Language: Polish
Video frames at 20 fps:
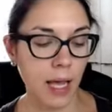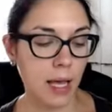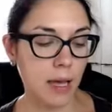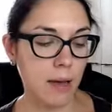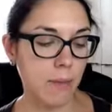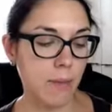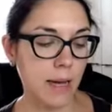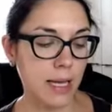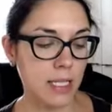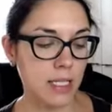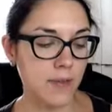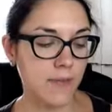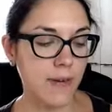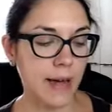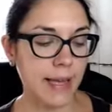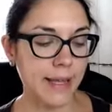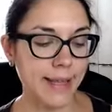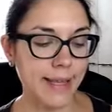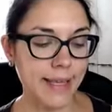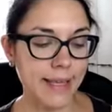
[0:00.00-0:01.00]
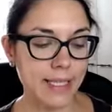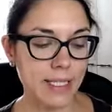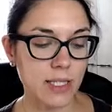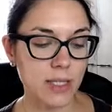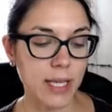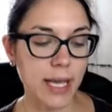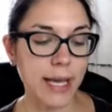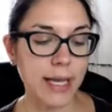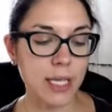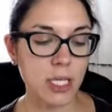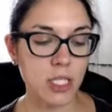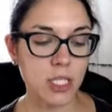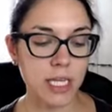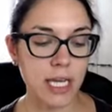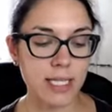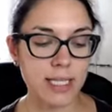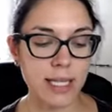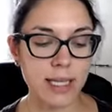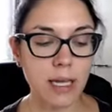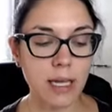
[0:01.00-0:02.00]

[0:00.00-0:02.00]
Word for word: E, bardzo fajnie jest co jakiś czas na